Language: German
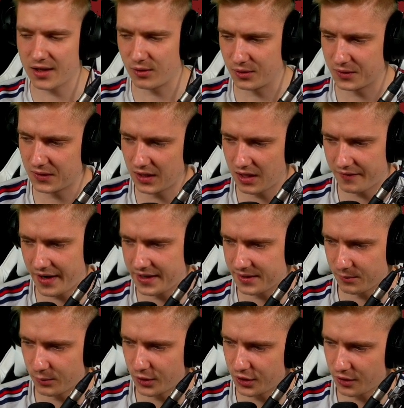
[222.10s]
lustigerweise
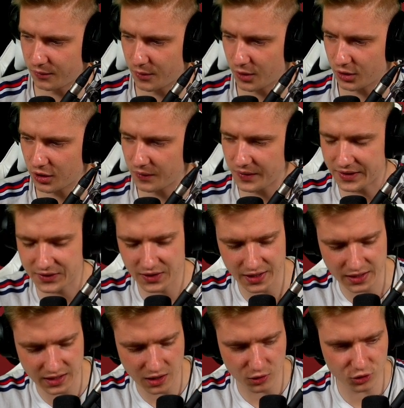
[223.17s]
in World of Warcraft. Also ich
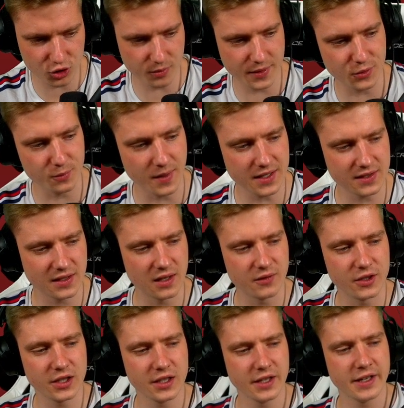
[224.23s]
hatte ja auch schon mal so
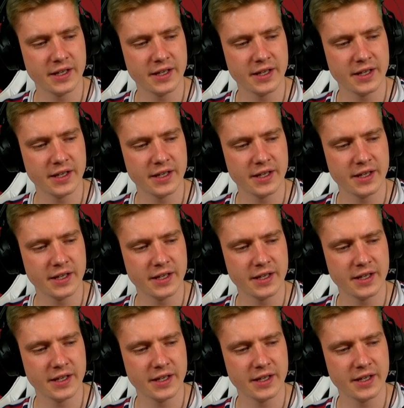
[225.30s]
Max-Level.